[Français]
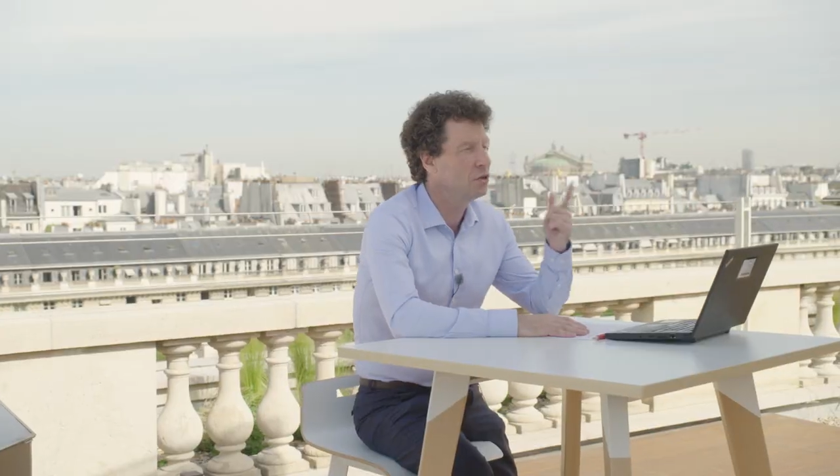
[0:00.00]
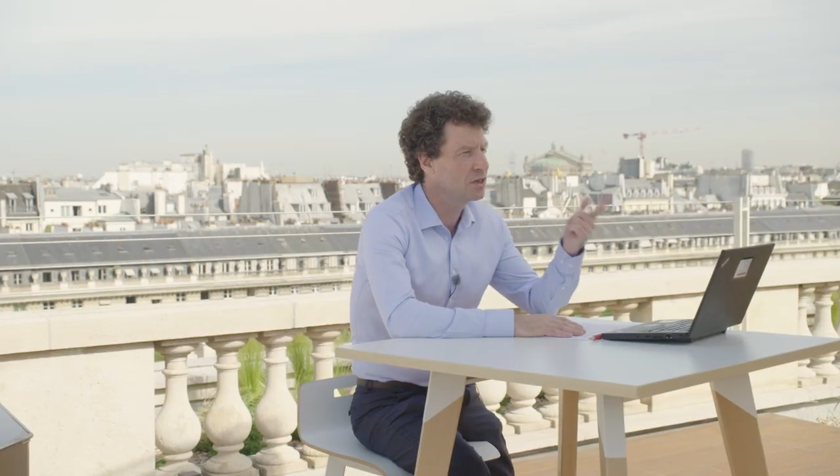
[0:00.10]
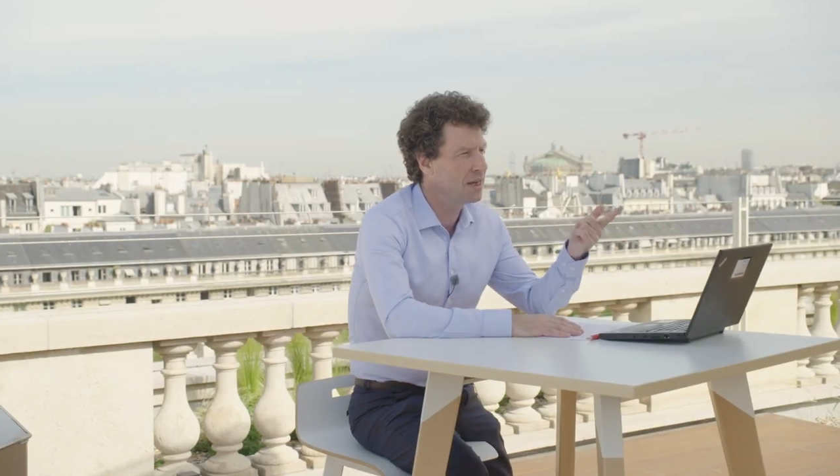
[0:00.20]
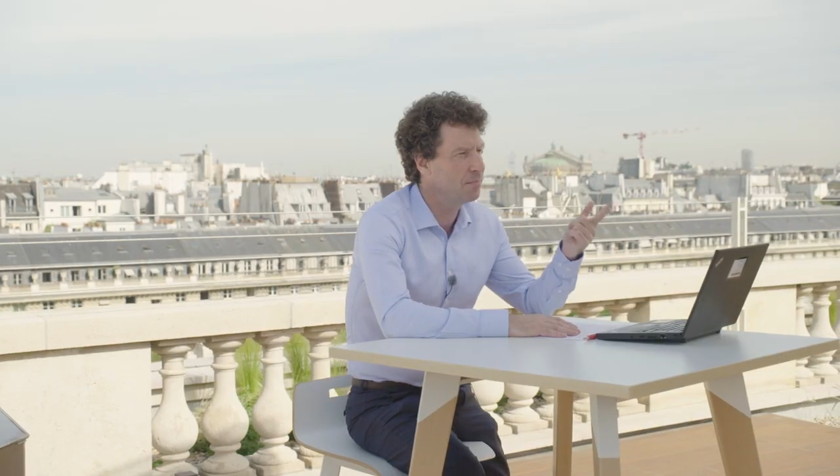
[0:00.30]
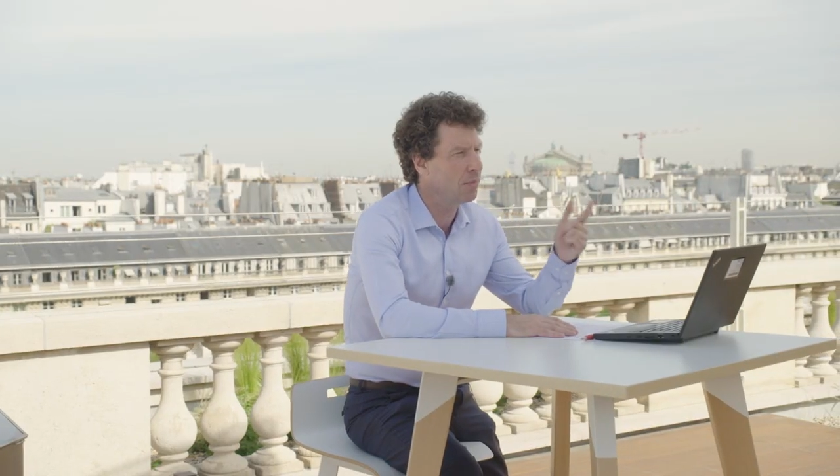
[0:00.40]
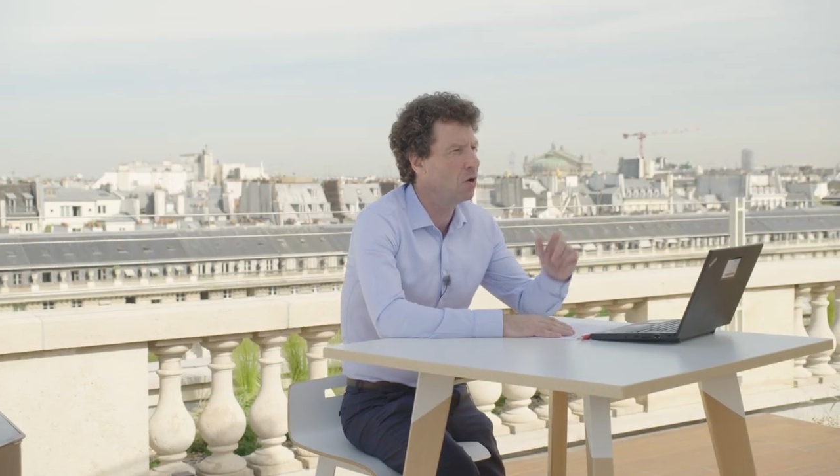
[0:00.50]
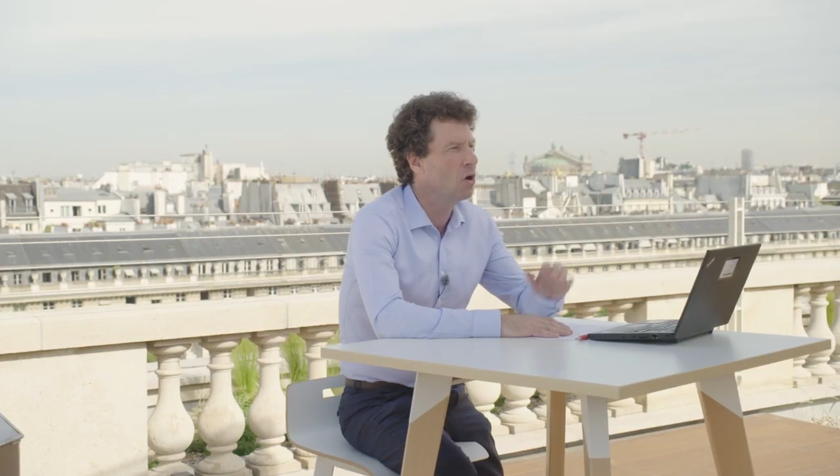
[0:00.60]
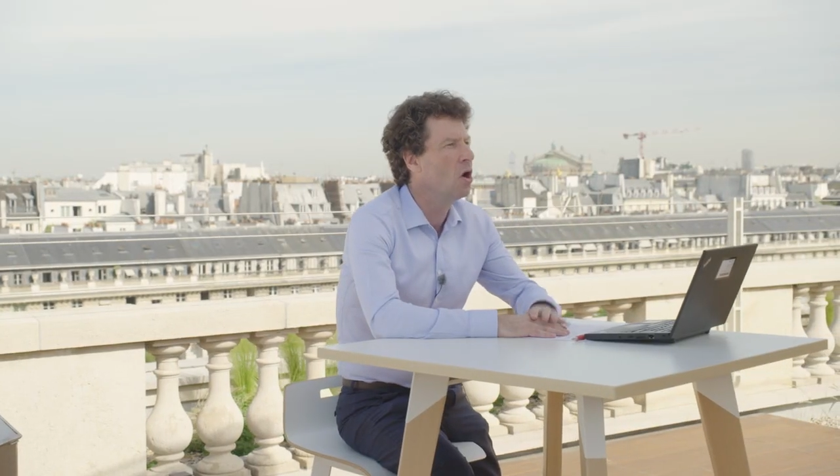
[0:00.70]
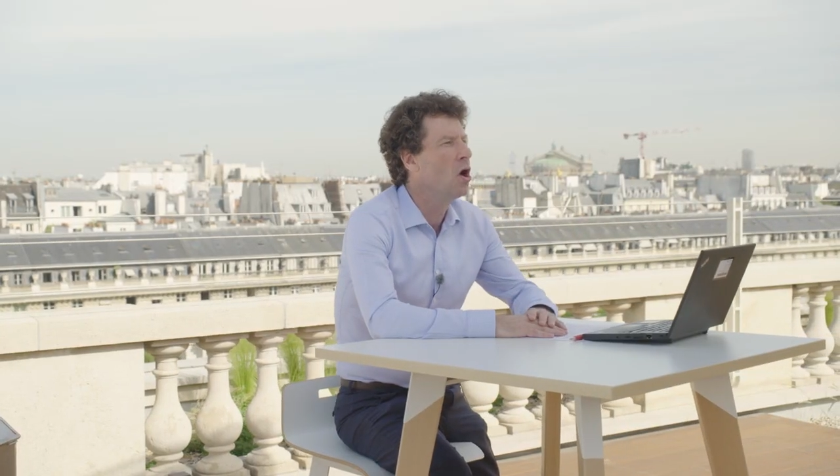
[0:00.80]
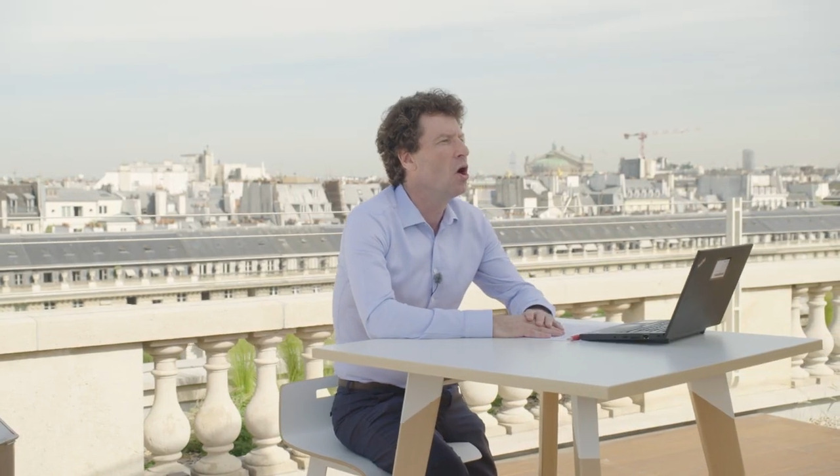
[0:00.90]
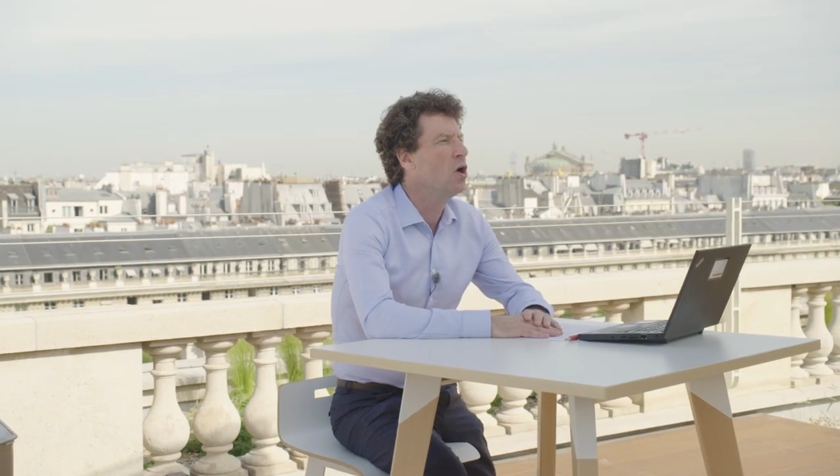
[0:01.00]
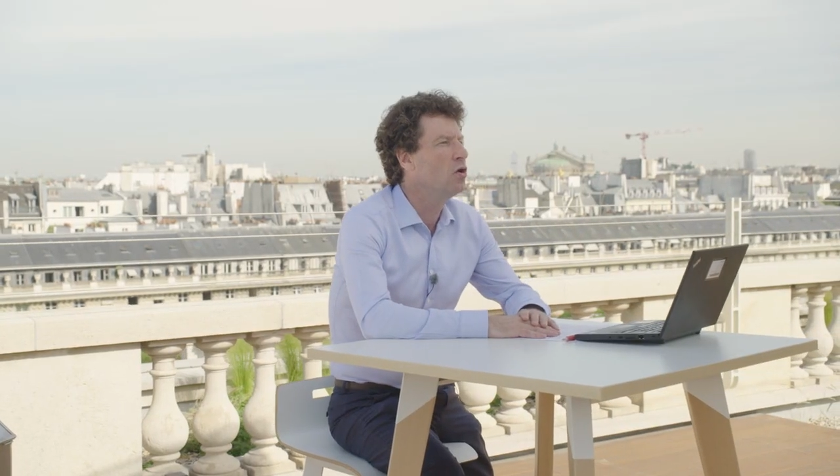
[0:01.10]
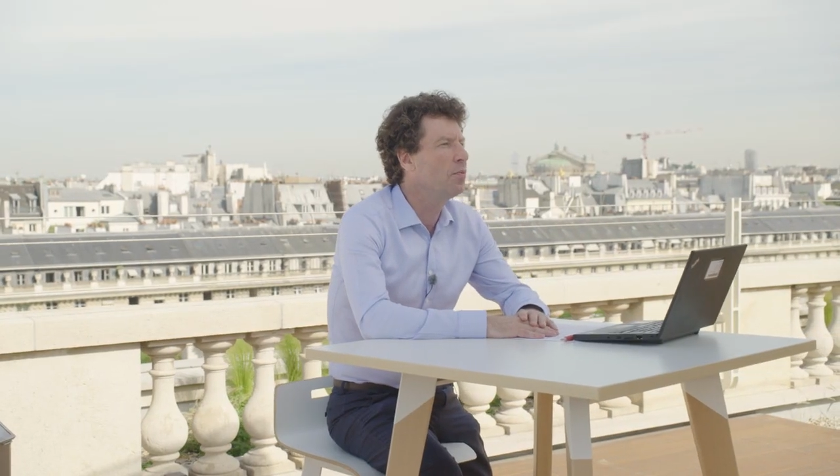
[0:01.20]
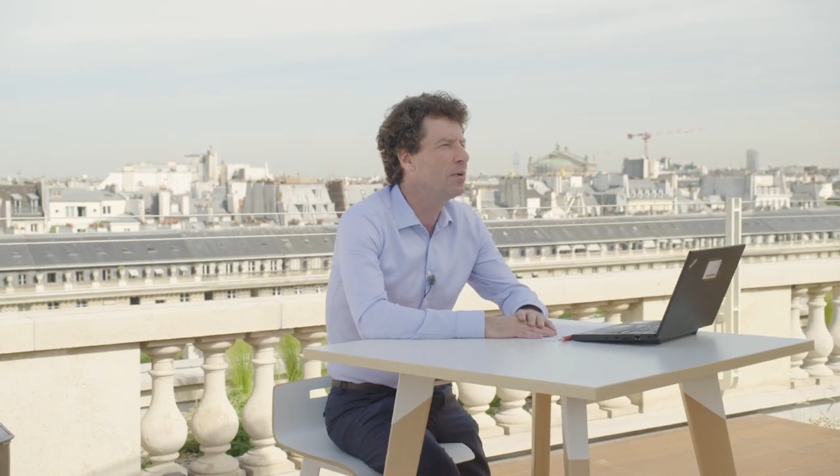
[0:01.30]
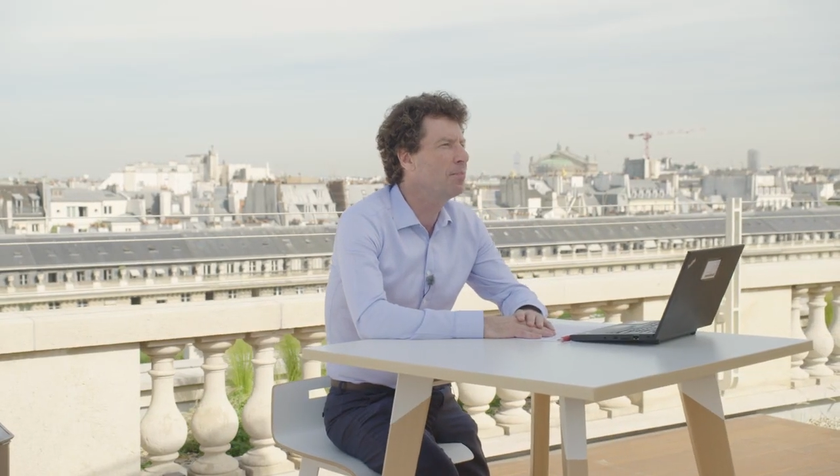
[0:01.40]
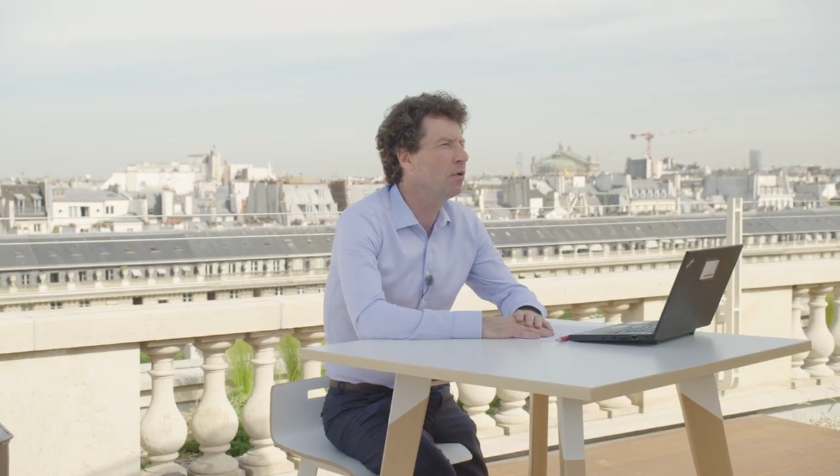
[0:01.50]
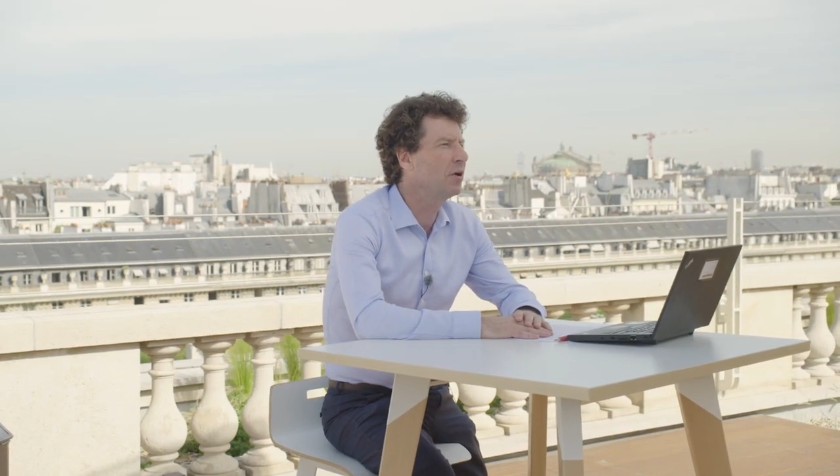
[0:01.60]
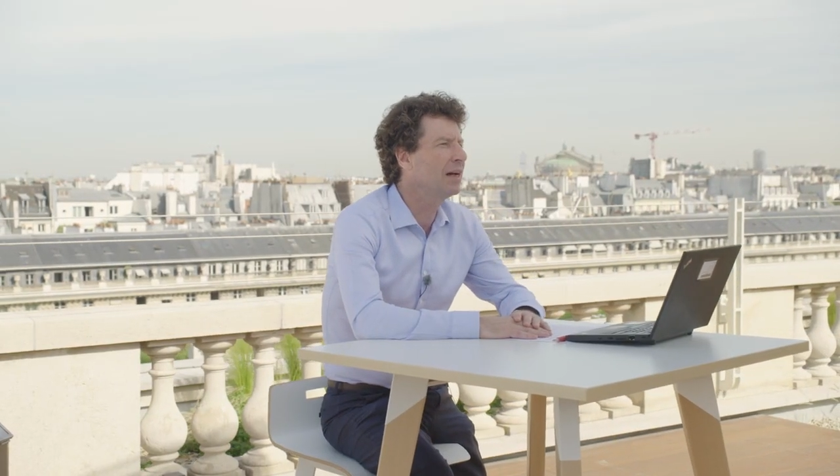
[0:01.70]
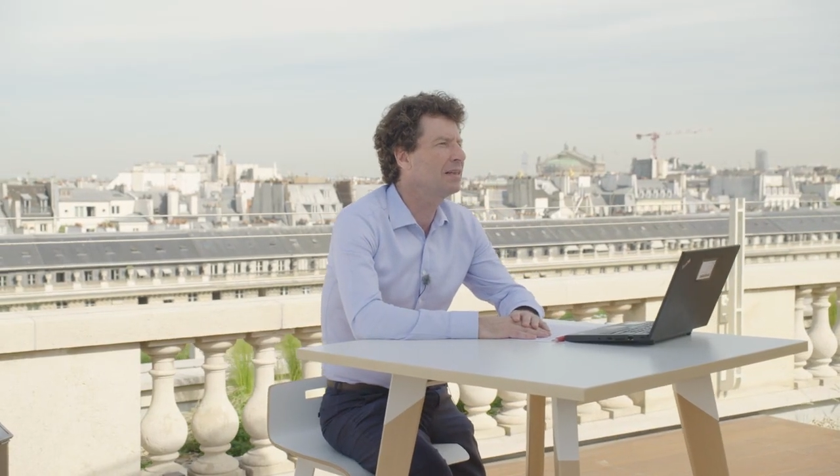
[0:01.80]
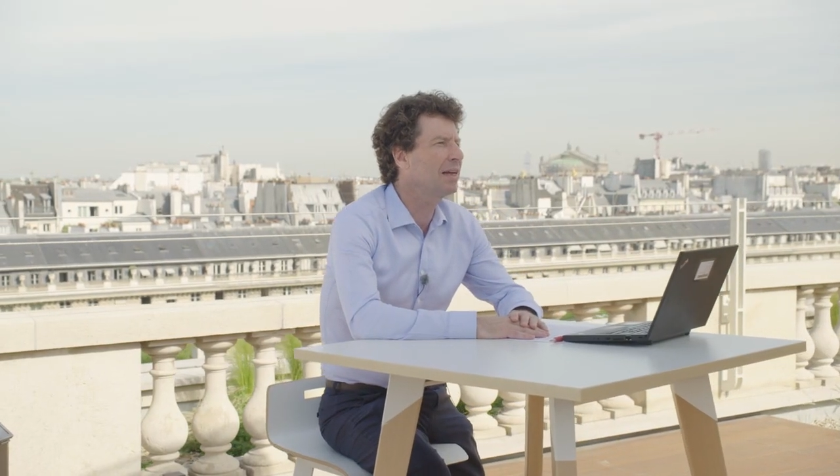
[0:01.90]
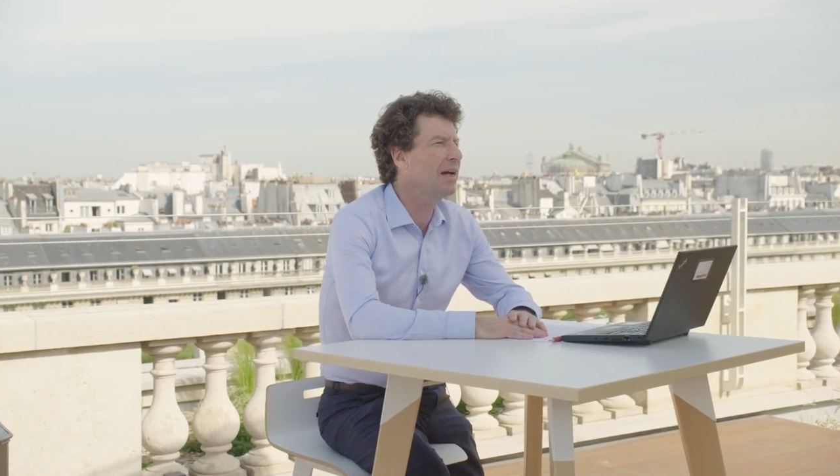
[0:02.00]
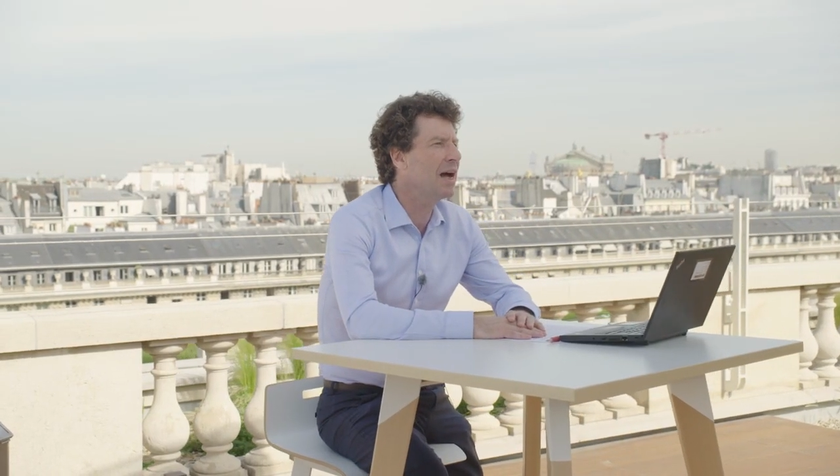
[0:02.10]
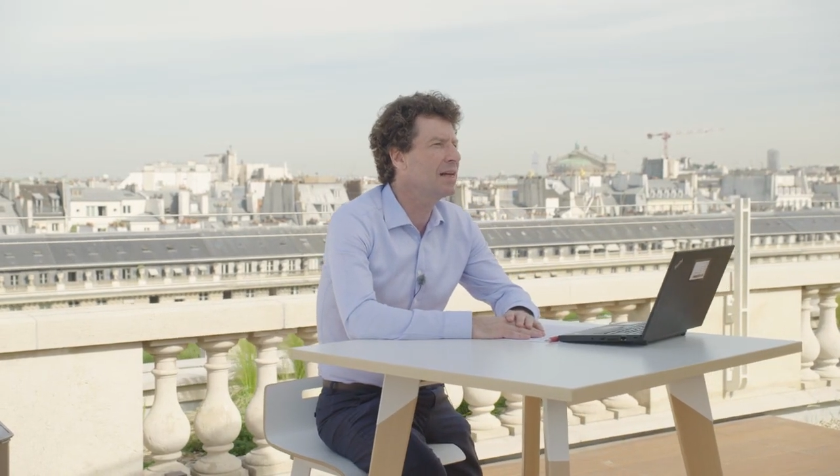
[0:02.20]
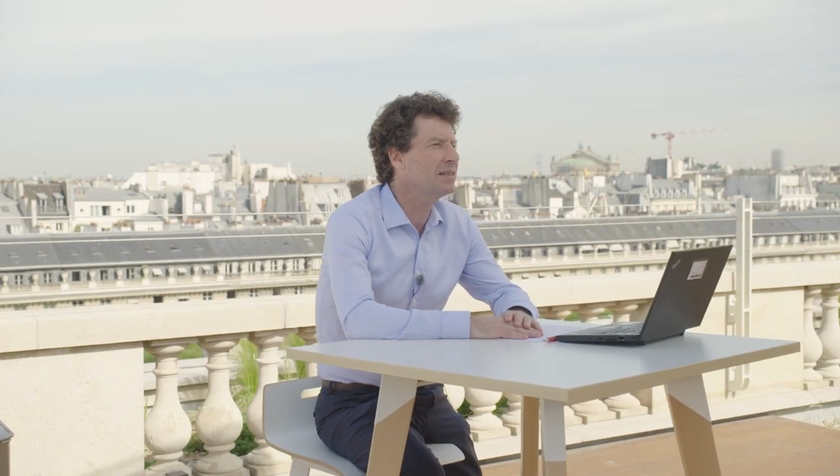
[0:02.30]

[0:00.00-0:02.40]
Deuxièmement, le PIB progresserait